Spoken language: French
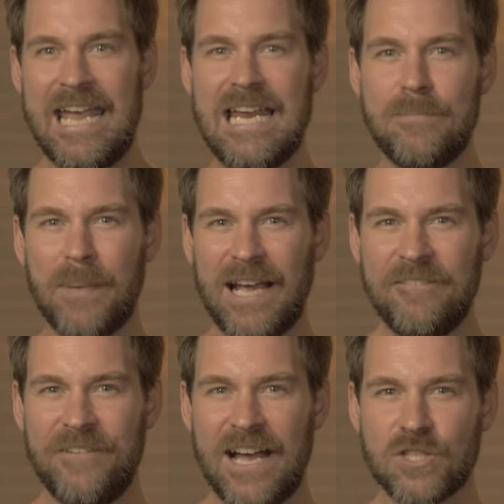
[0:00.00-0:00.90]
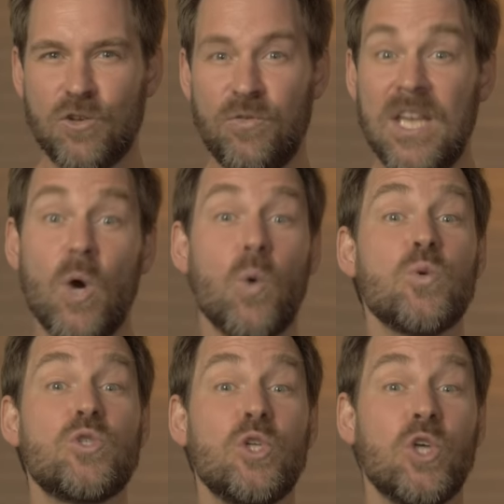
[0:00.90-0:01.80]
Ils préfèrent se fier
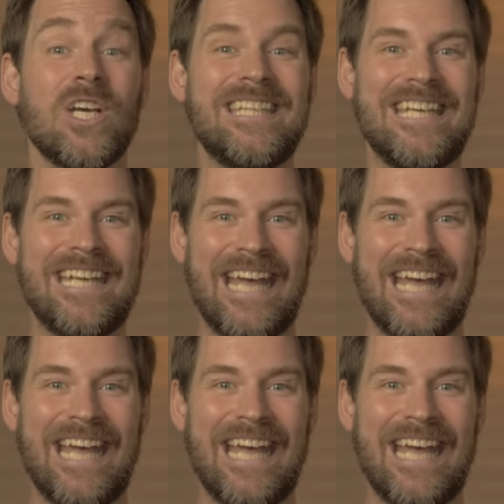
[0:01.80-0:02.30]
aux autorités